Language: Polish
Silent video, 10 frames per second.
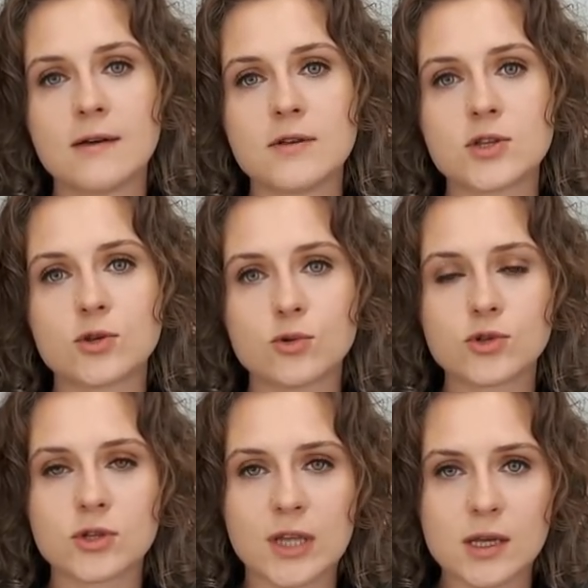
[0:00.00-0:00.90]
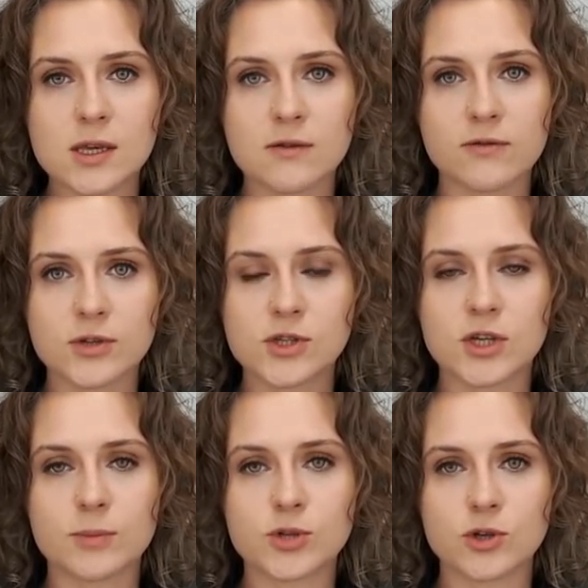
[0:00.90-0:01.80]
więc dużo taniej
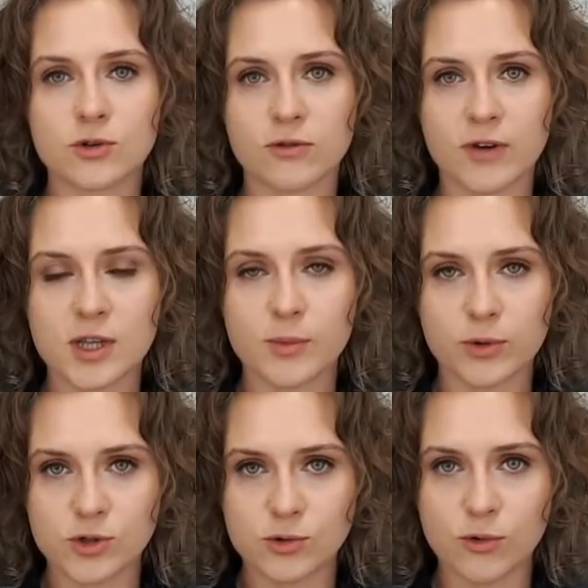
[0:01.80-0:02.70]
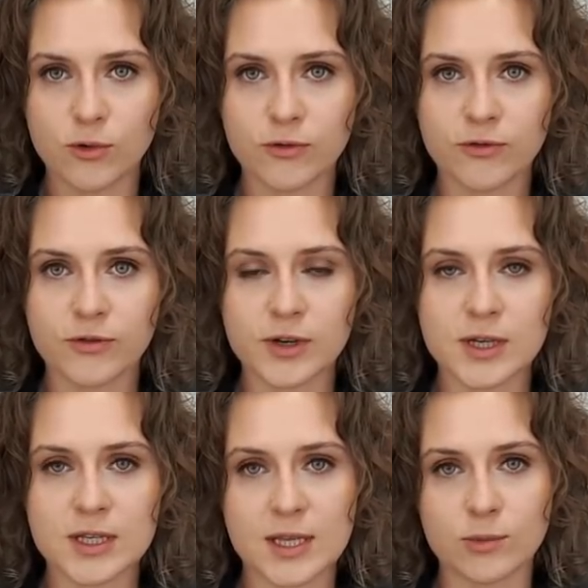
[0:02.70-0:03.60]
wyjdzie przygotowanie posiłków
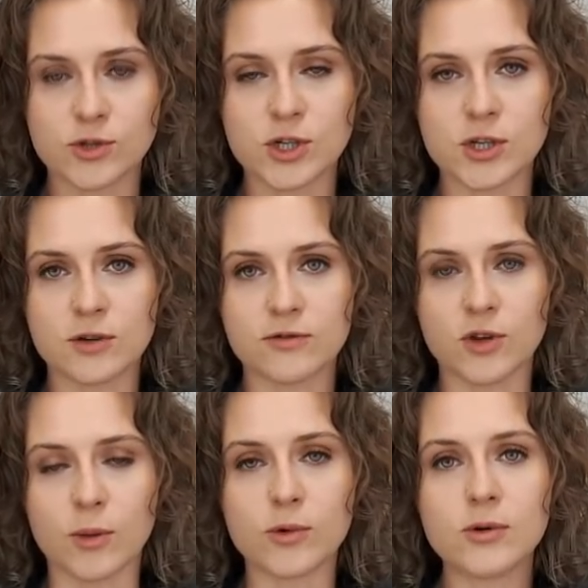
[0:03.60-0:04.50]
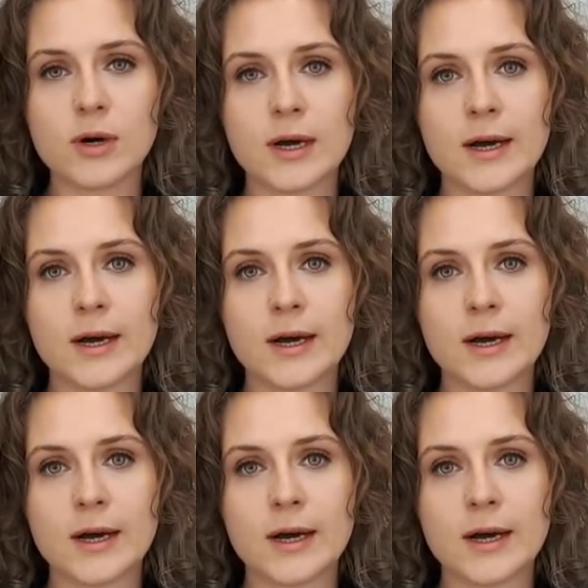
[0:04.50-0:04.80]
samodzielnie w domu.